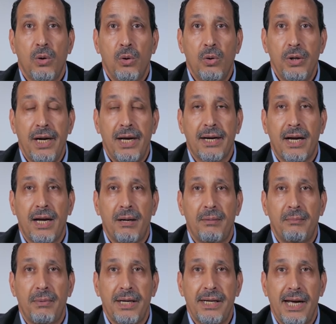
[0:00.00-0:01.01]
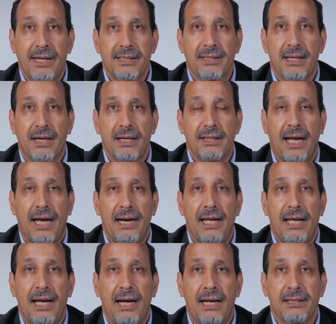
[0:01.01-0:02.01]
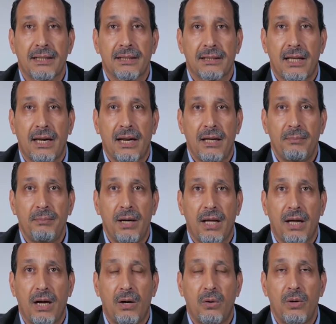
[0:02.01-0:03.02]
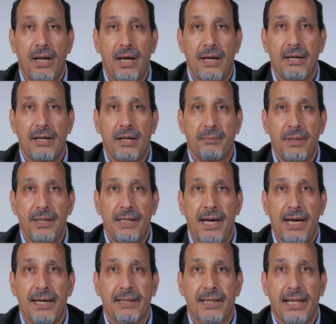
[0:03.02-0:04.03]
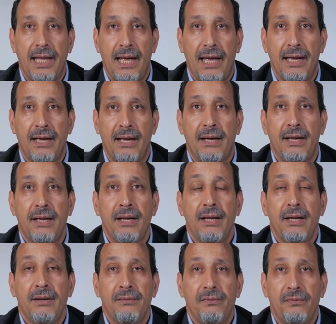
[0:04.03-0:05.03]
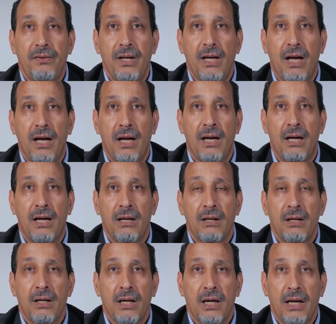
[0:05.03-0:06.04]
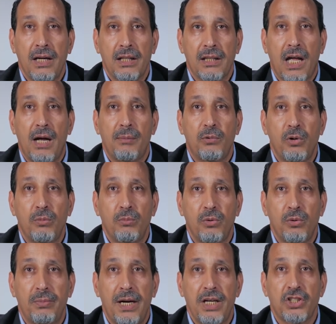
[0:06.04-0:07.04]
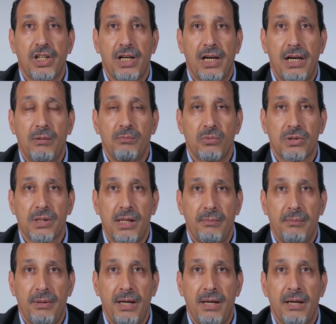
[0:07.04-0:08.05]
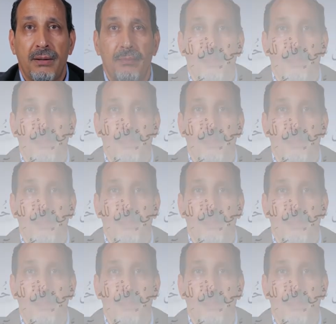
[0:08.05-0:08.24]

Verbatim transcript: هناك من يعترض على هذا الطرح بالقول أن بداية الآية فيها خطاب مباشر للمسلمين